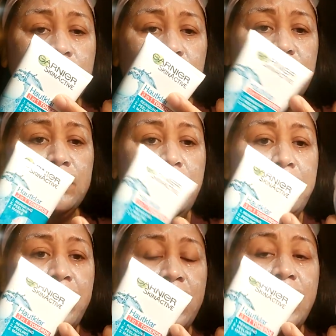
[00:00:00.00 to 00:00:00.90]
Kasi may
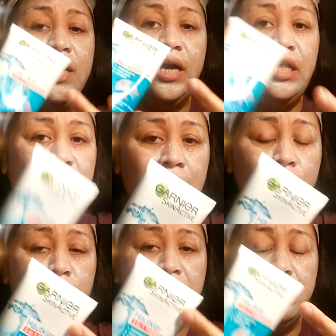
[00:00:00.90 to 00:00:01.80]
brand. Kahit
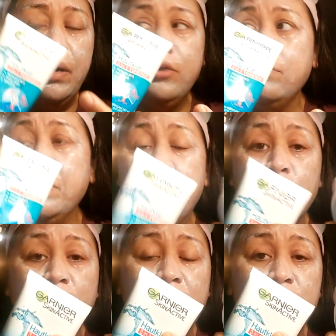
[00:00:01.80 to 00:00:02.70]
anong, anong
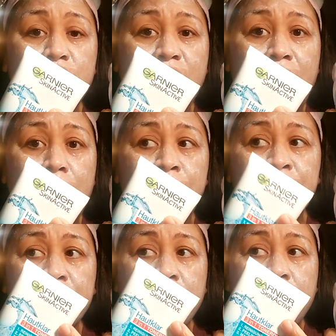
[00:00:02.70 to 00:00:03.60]
meron kayo dyan,
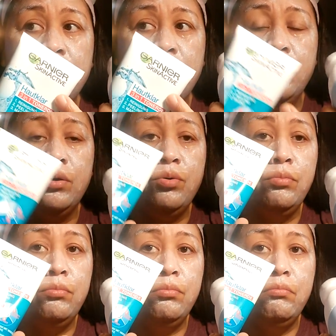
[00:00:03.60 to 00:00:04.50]
kung